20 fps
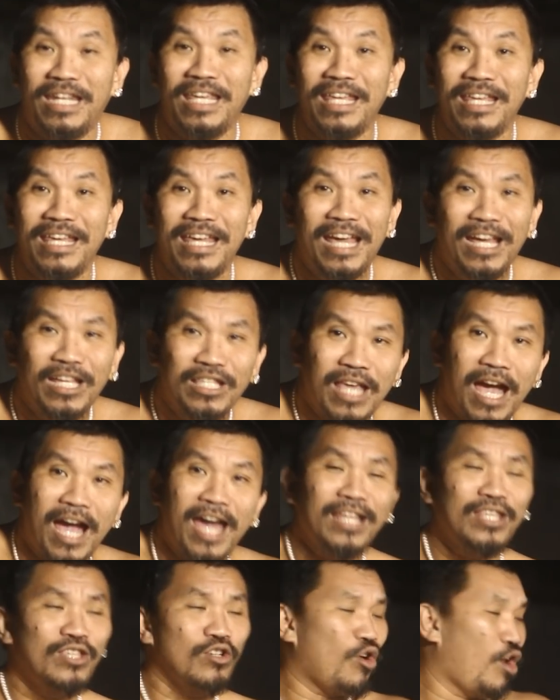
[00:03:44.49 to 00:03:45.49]
jadi
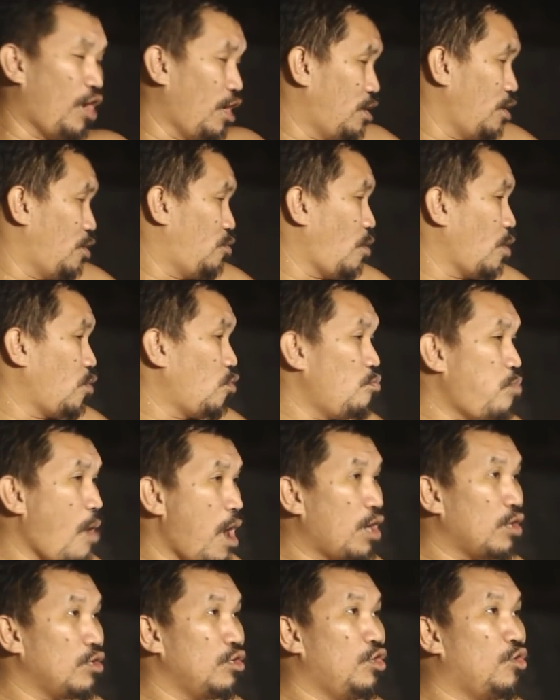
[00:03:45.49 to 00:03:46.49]
jangan segala sesuatu
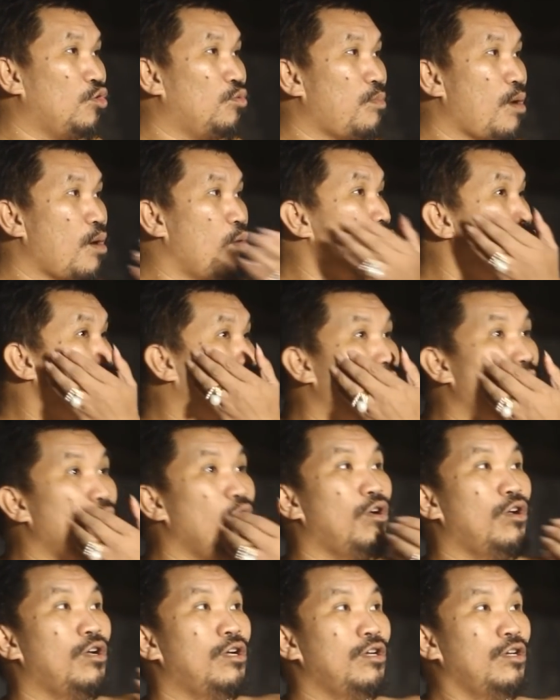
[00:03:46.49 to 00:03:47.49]
bang di rumah gue kok
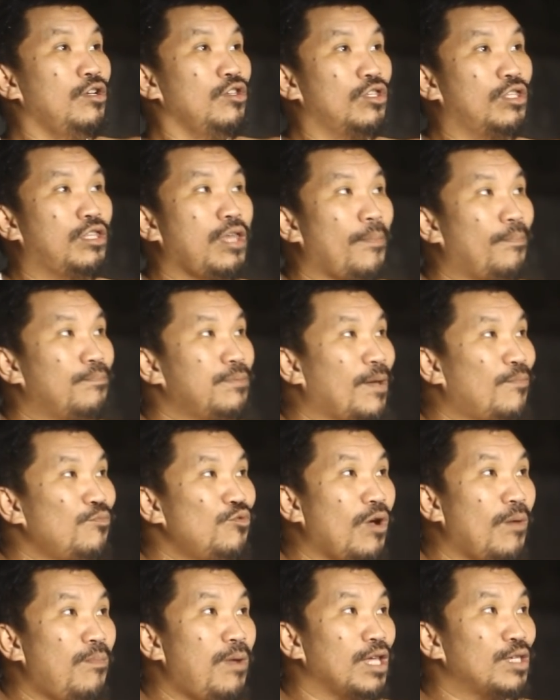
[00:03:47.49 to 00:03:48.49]
setiap jam
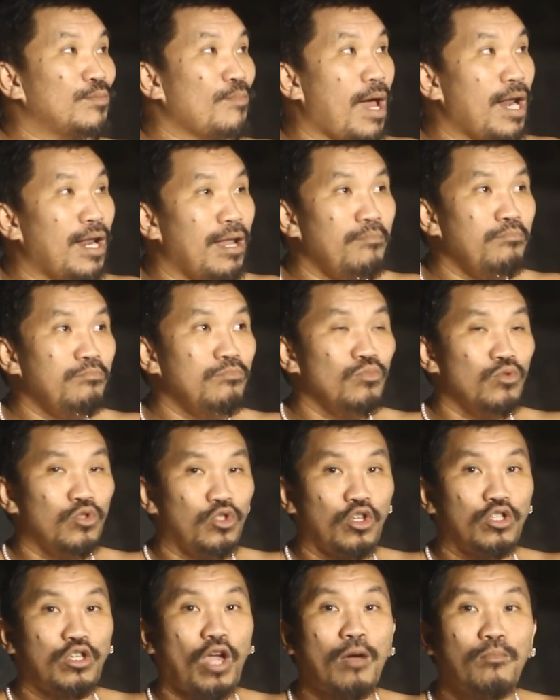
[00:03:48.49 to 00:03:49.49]
12 malam
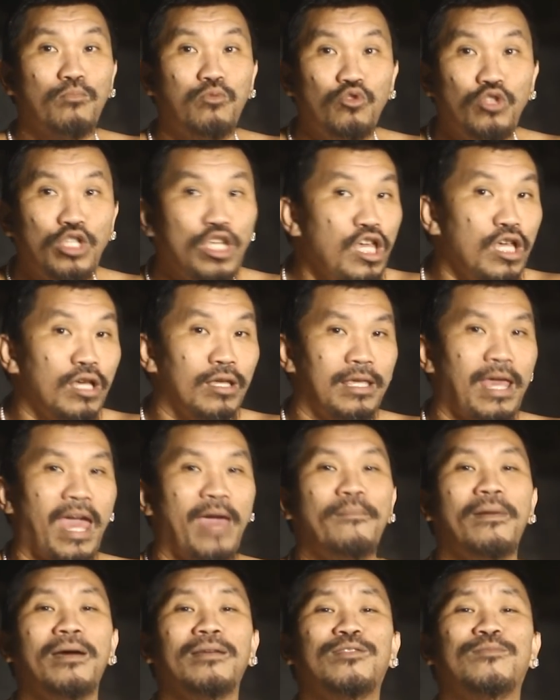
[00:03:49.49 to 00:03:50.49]
cecak bunyi
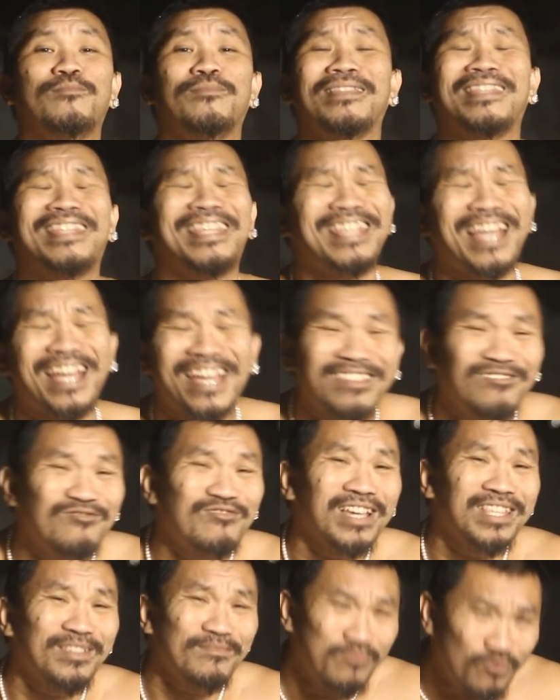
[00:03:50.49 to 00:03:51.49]
ya emang cecak kan
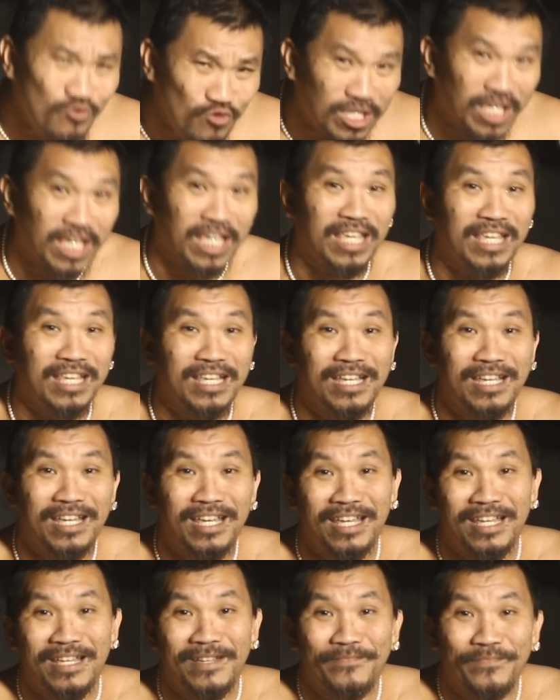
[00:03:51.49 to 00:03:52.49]
tugasnya bunyi
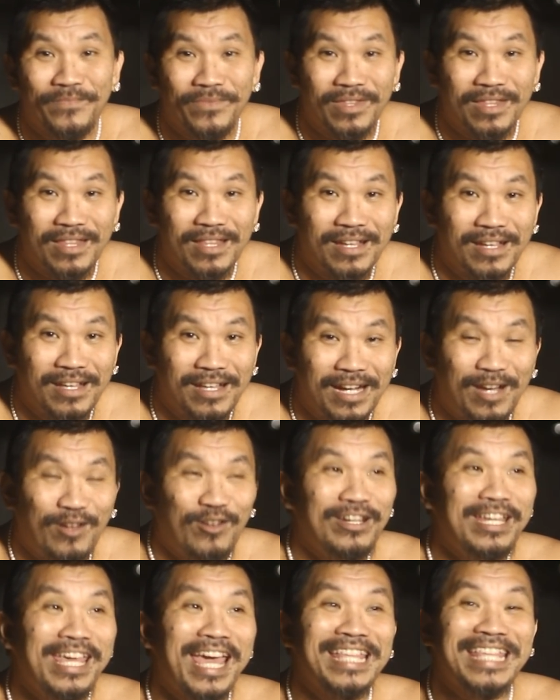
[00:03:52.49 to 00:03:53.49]

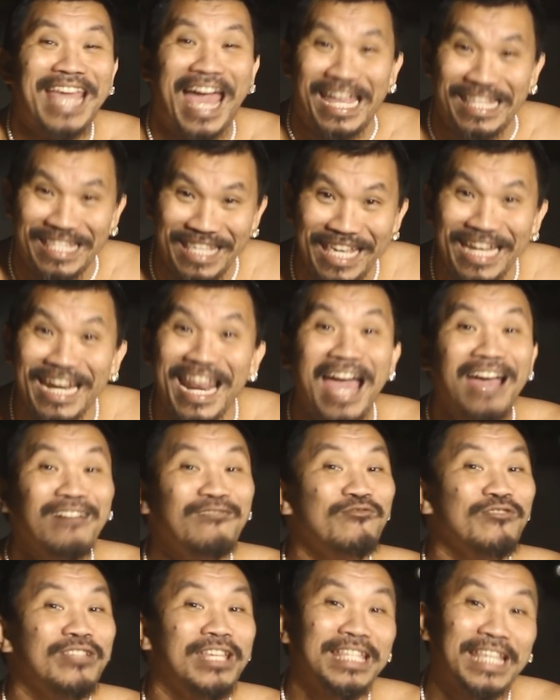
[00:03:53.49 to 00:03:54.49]
kalau dia nyanyi
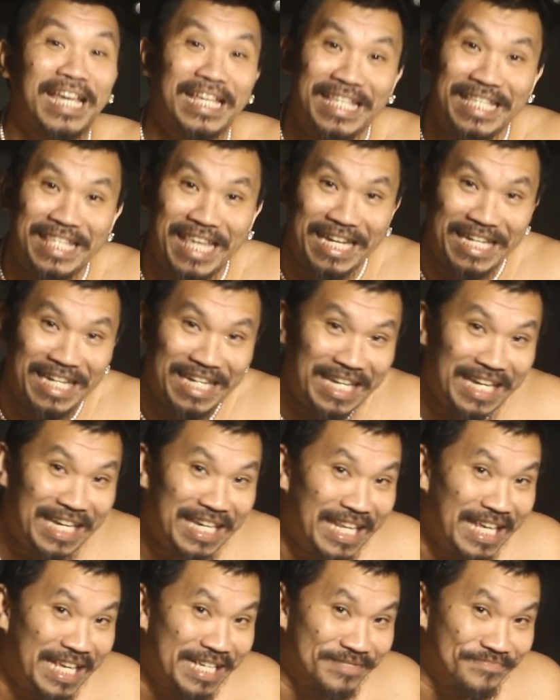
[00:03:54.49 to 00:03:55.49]
lagu cicak-cicak di
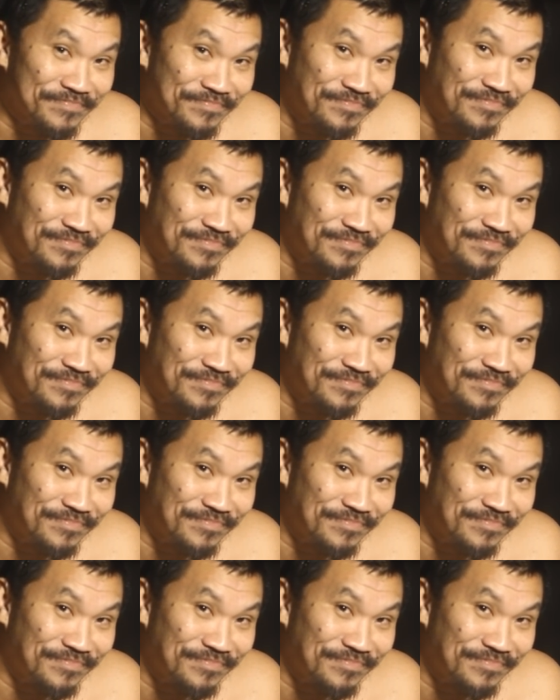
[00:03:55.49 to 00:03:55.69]
dinding